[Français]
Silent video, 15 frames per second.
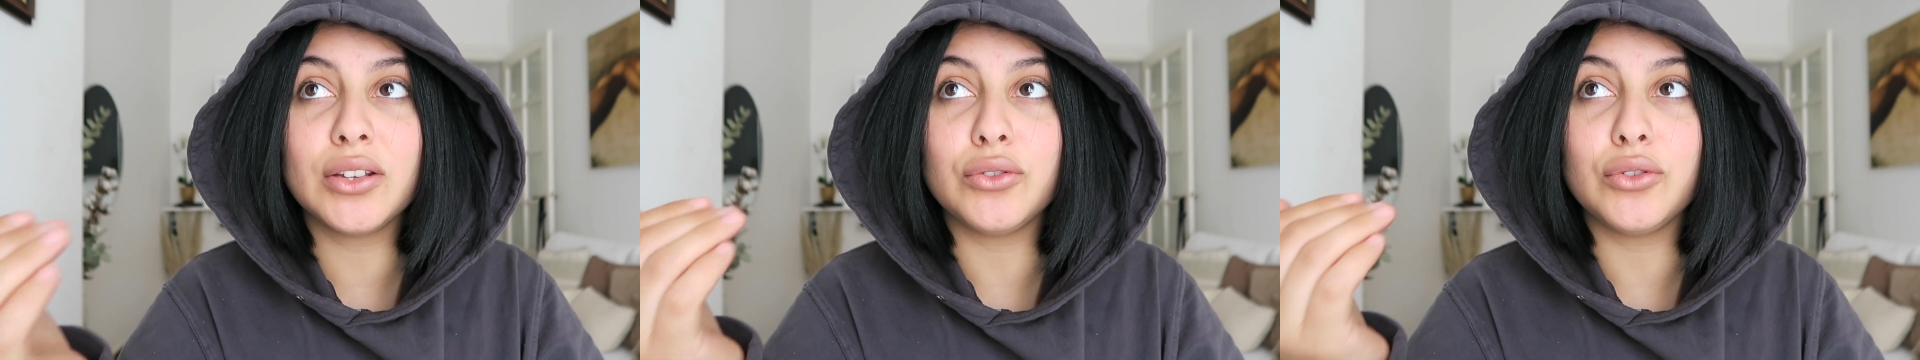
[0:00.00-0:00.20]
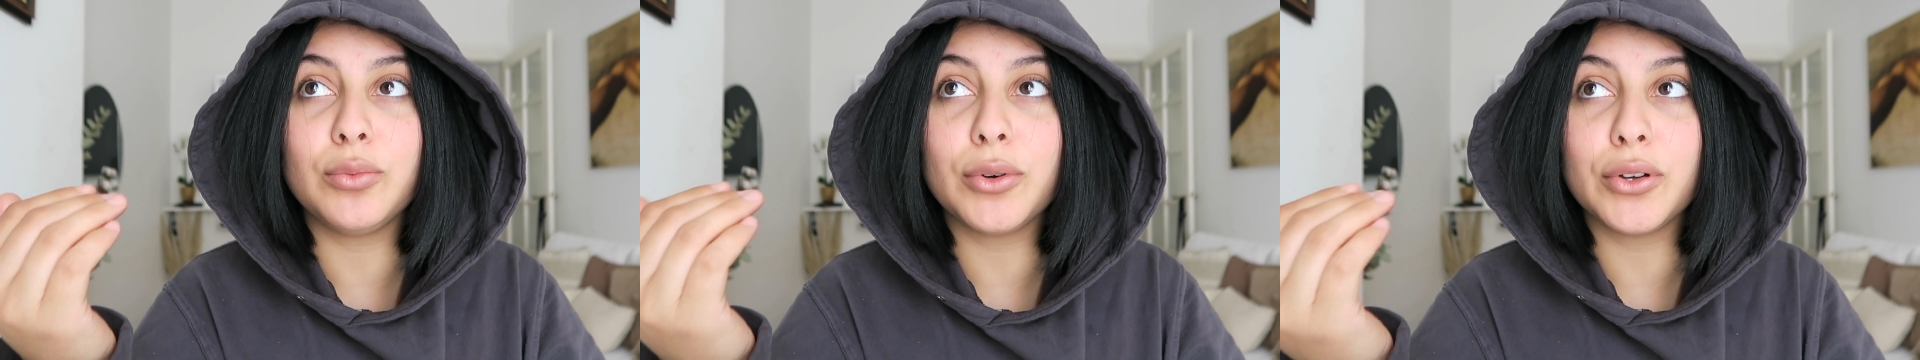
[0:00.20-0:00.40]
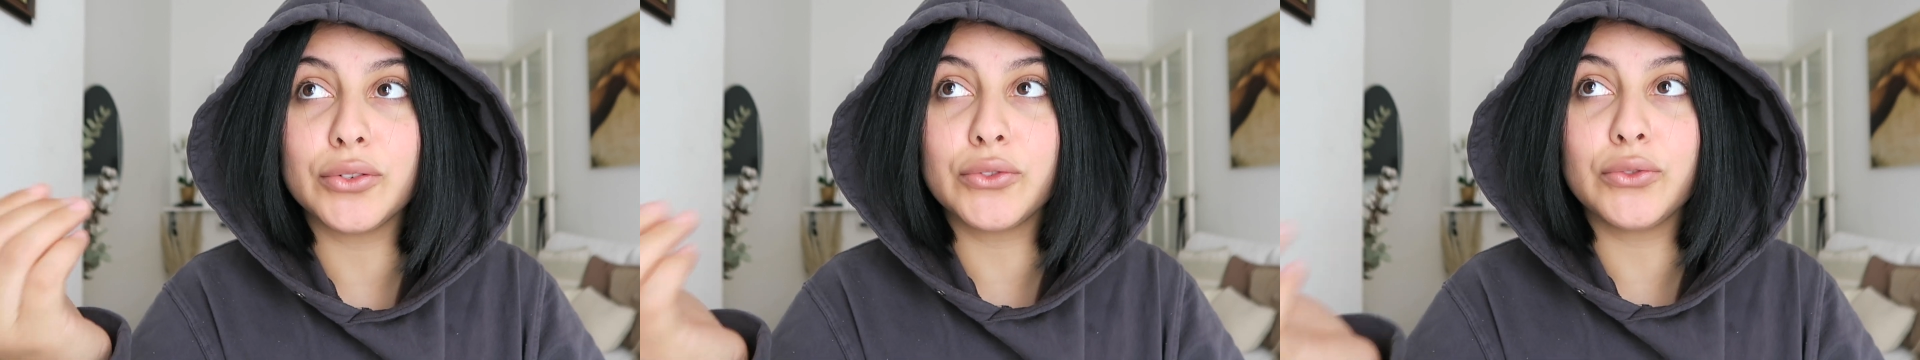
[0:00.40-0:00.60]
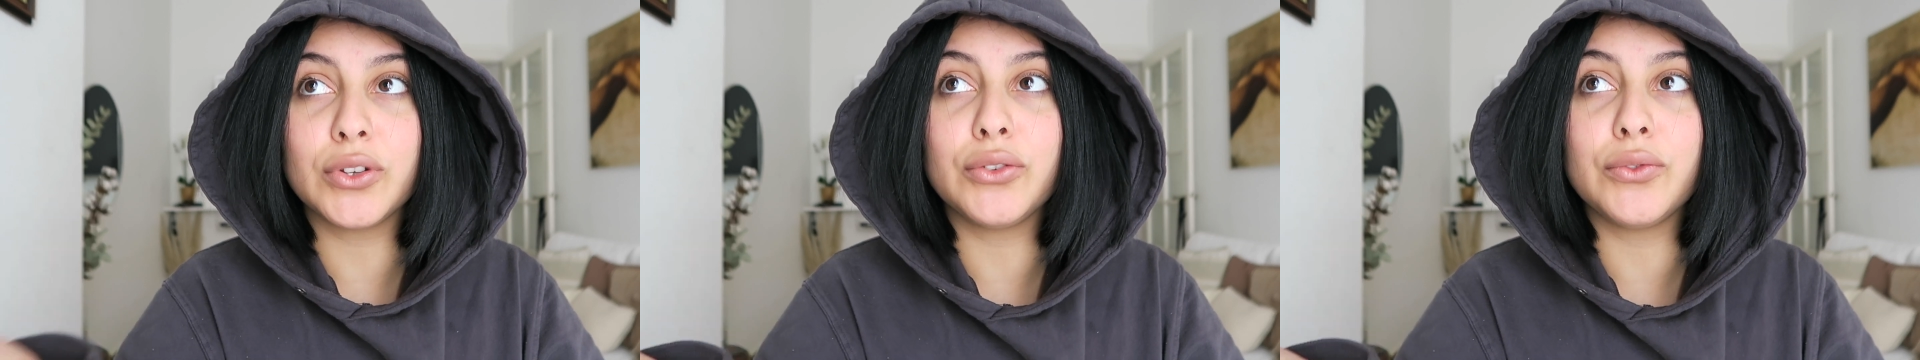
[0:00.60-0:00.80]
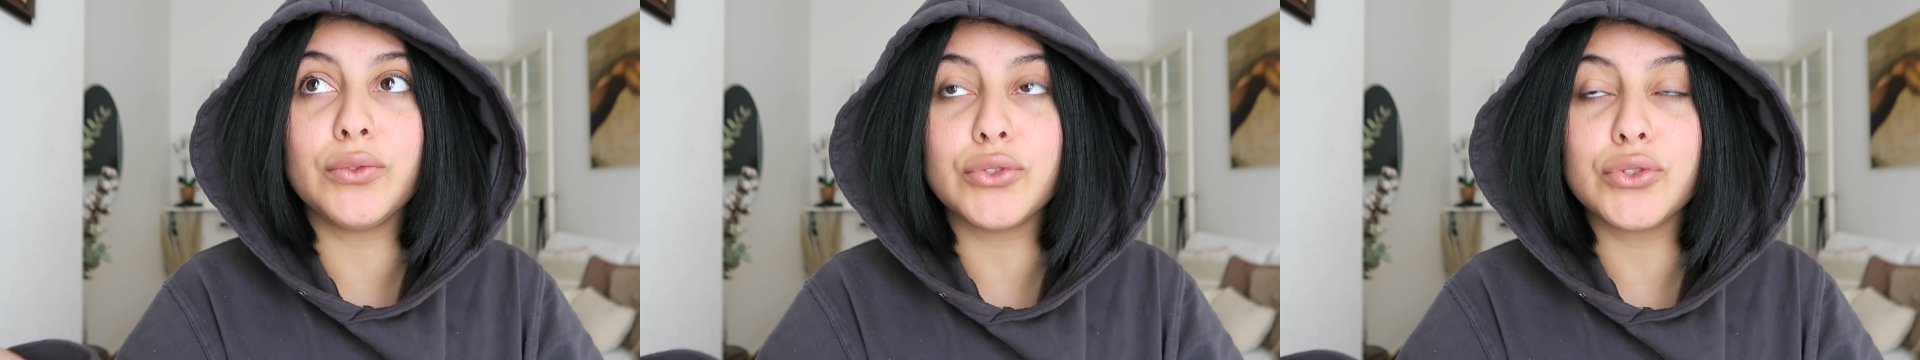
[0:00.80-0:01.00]
de prendre
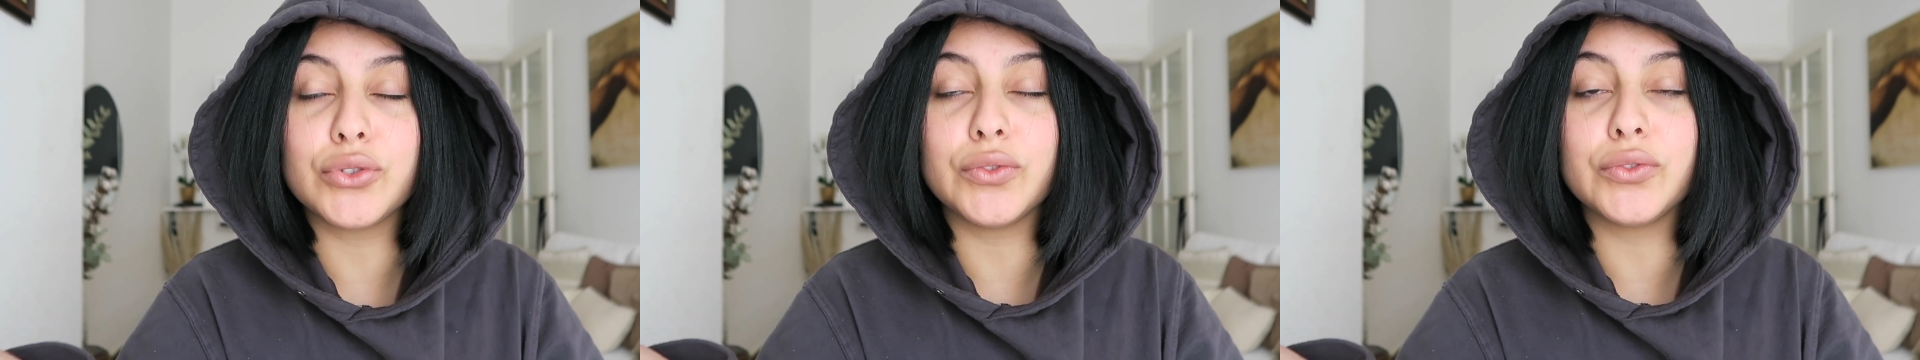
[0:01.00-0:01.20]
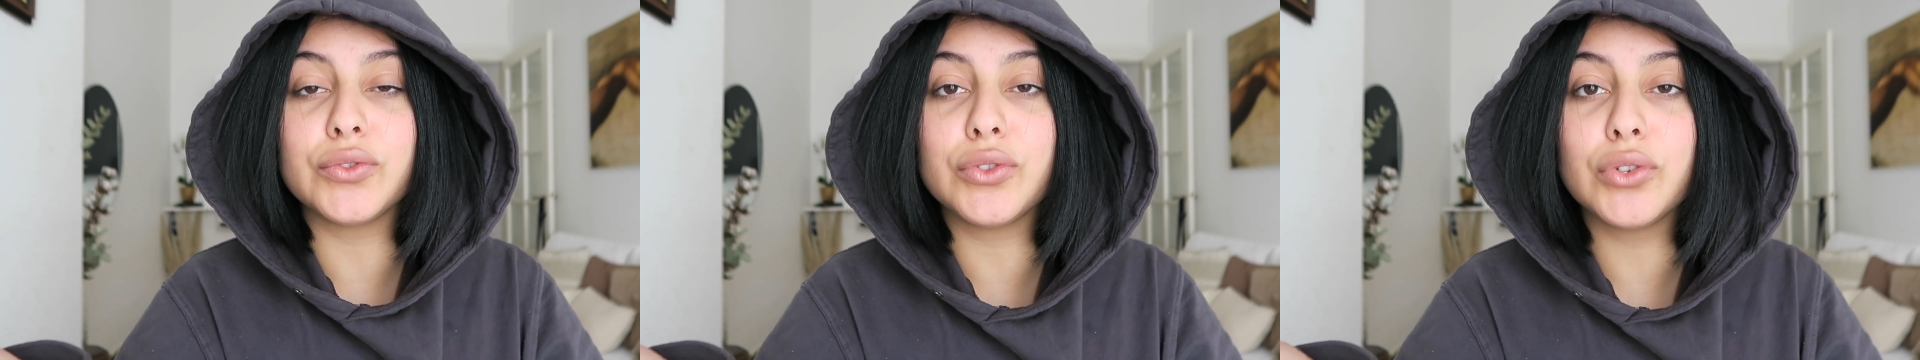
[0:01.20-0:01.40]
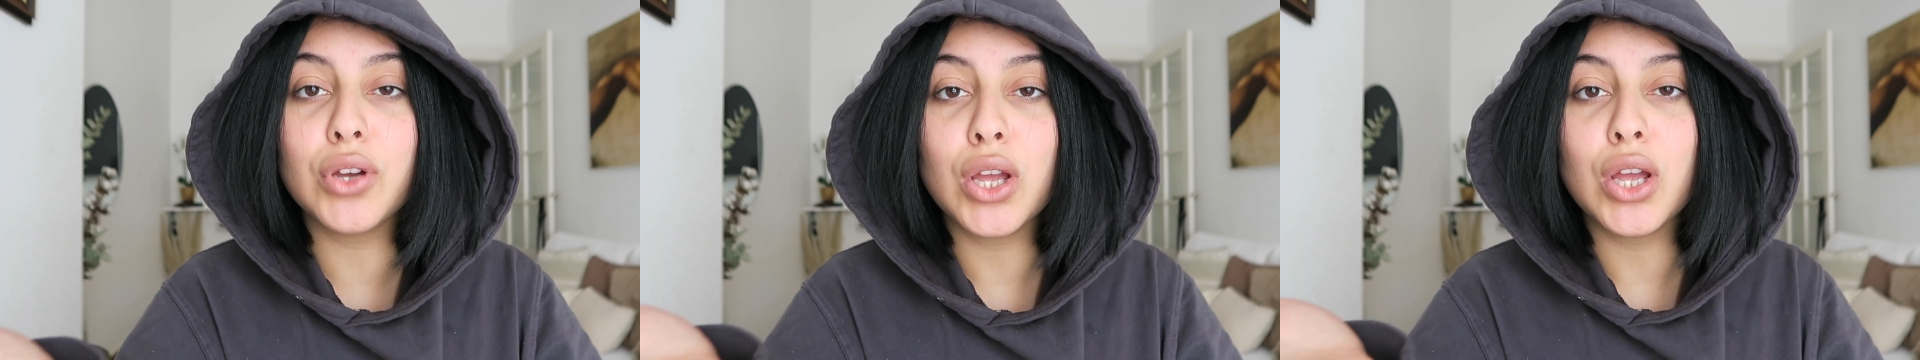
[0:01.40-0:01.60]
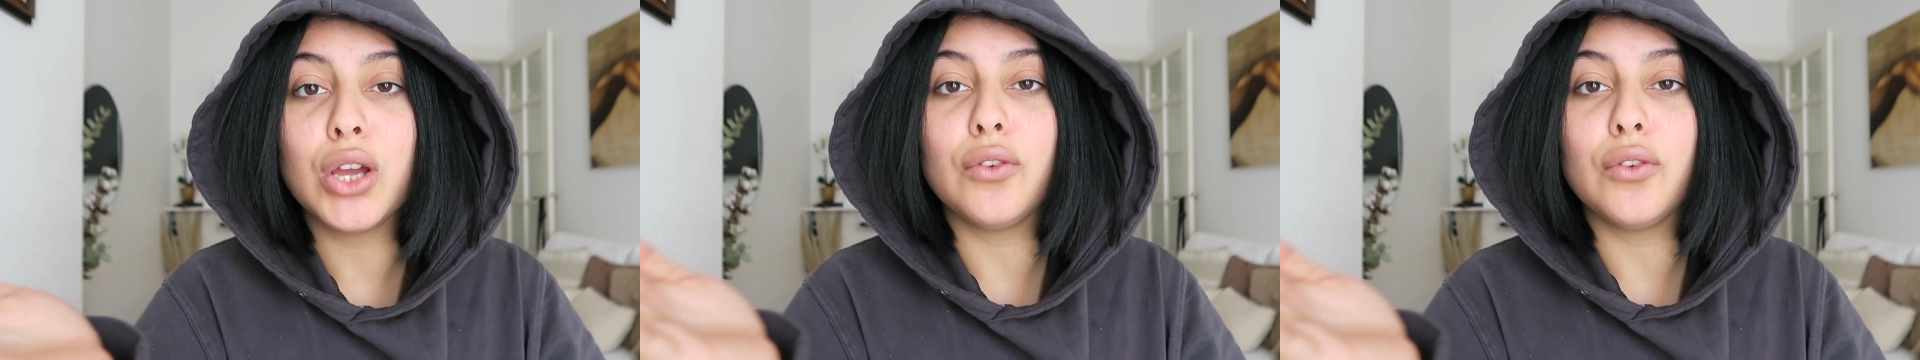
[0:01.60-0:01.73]
soin de vos cheveux,